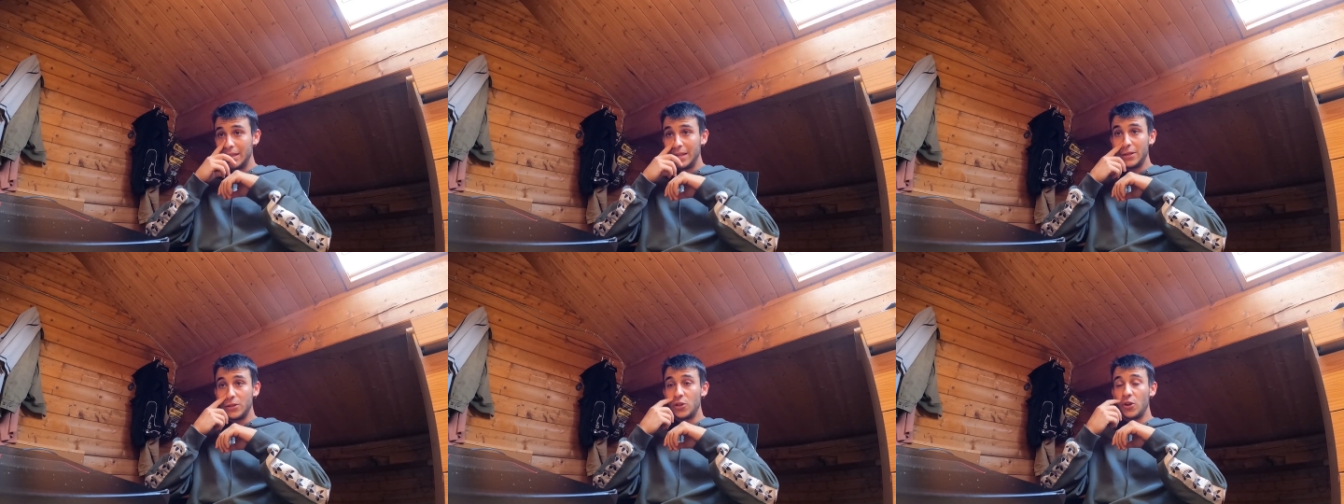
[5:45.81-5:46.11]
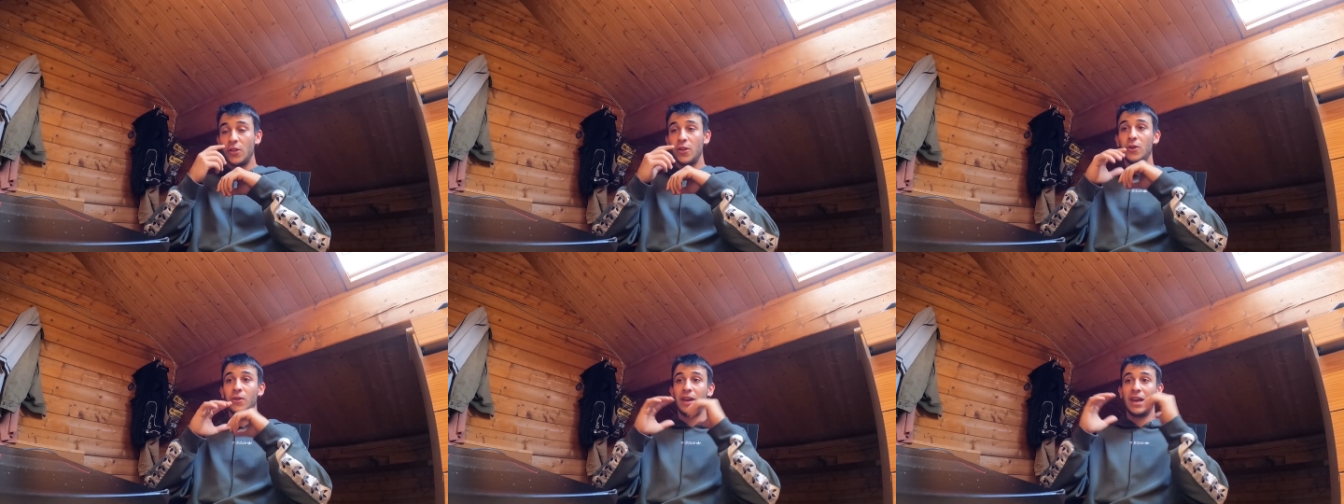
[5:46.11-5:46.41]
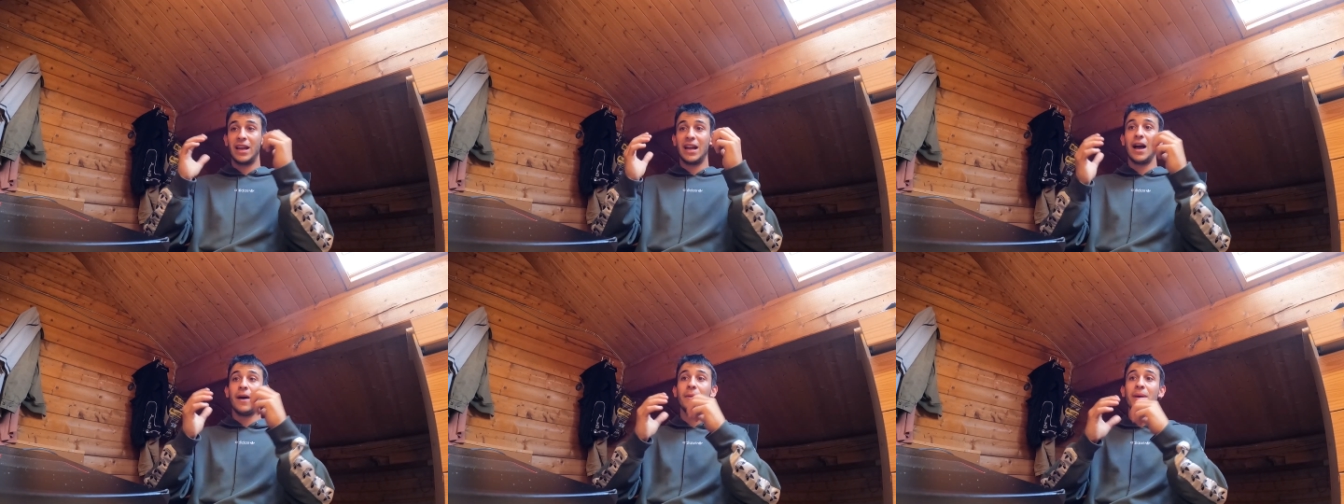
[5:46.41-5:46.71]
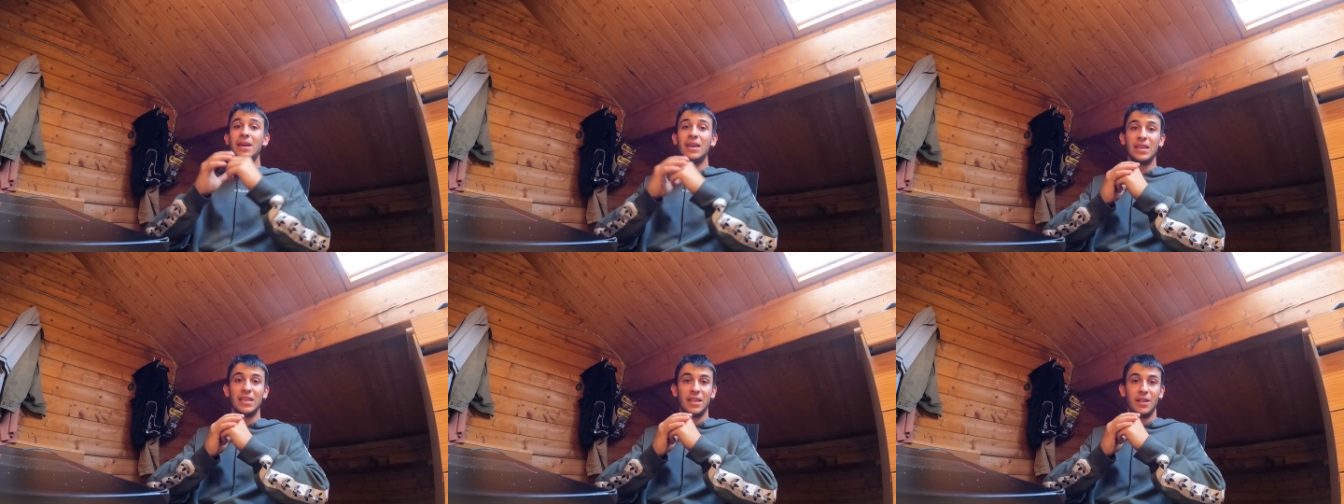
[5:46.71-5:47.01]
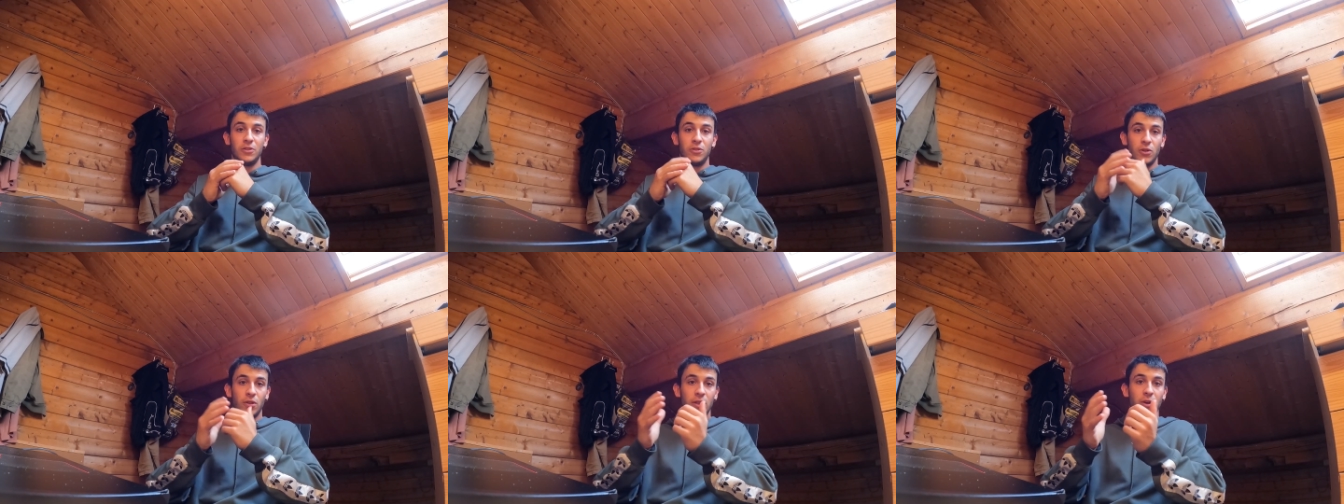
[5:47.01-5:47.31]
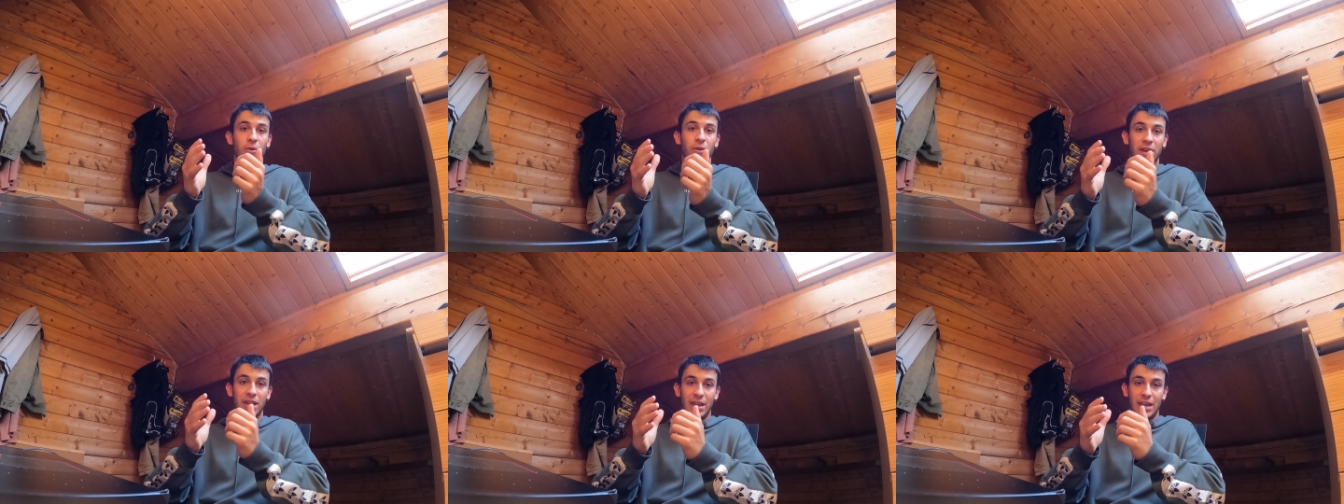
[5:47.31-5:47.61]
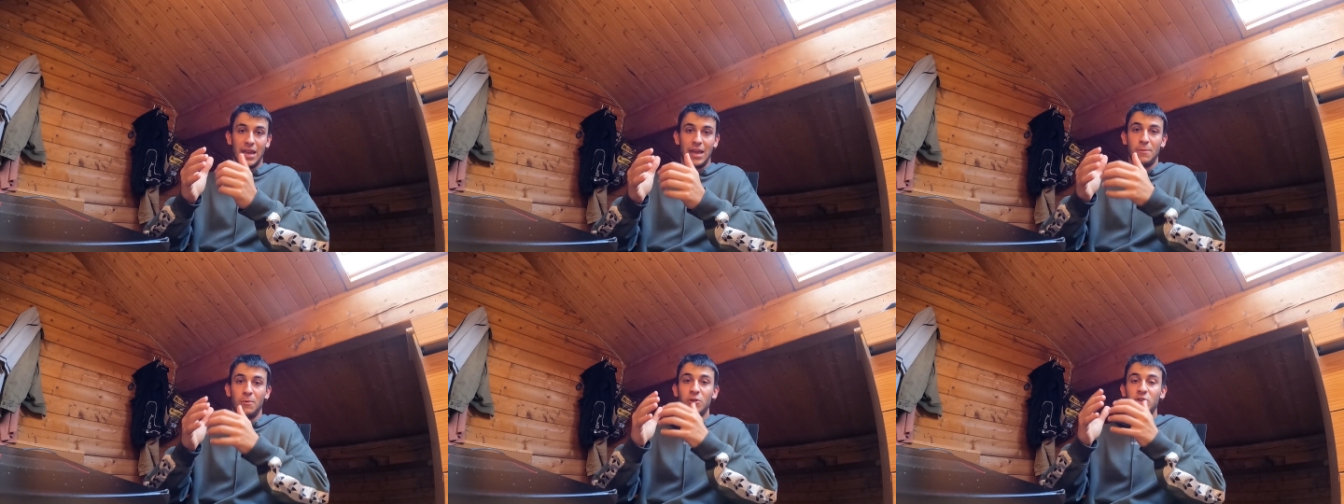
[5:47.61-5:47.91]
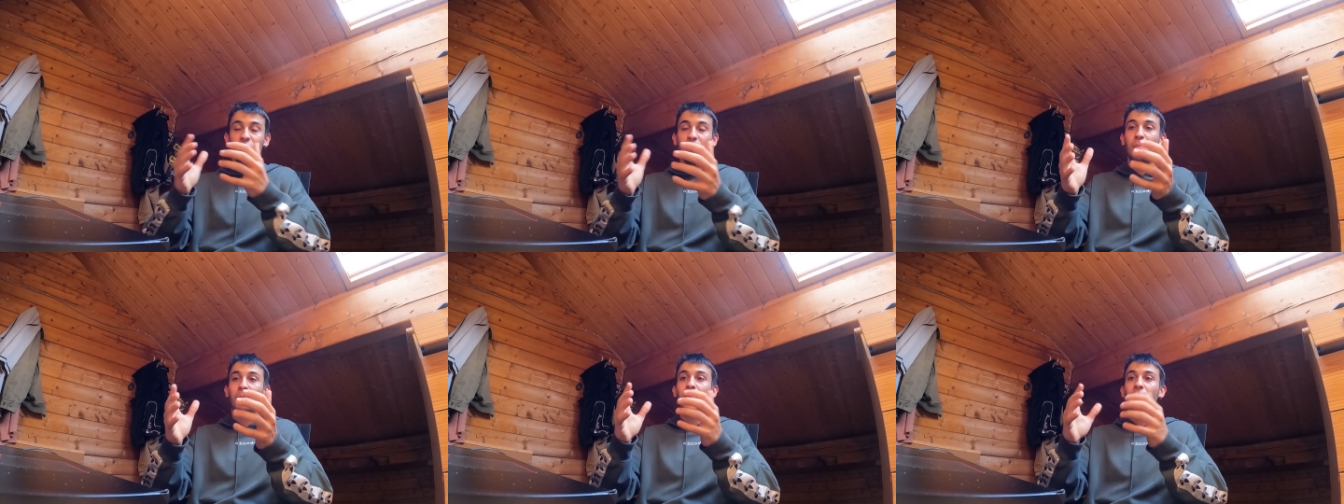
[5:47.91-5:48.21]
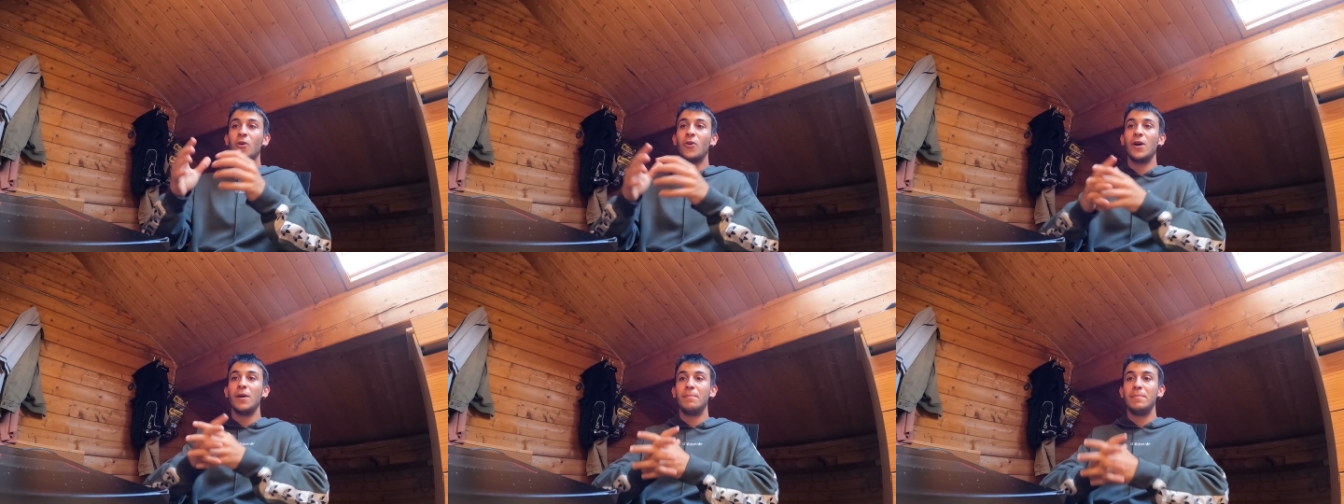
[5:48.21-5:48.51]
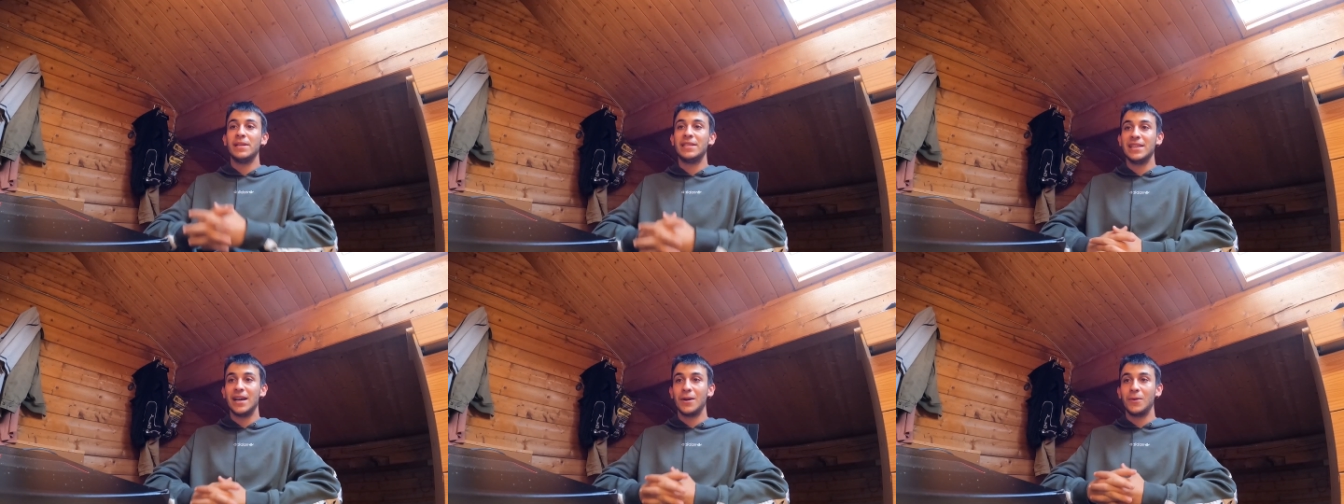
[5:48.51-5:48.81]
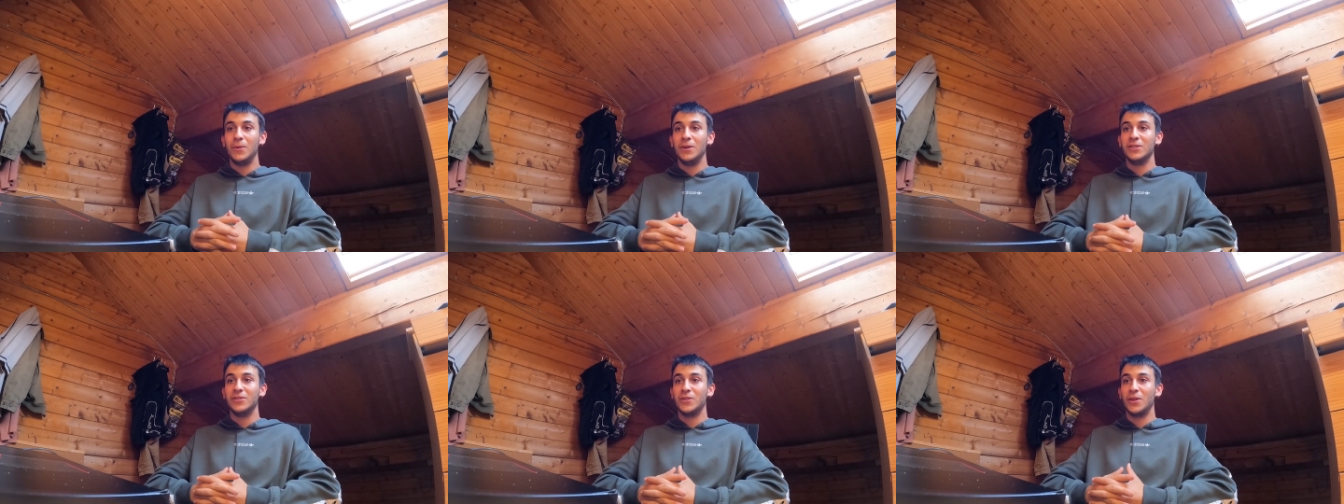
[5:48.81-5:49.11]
dentro de lo que cabe y dentro de lo que hemos hecho pocos espectáculos.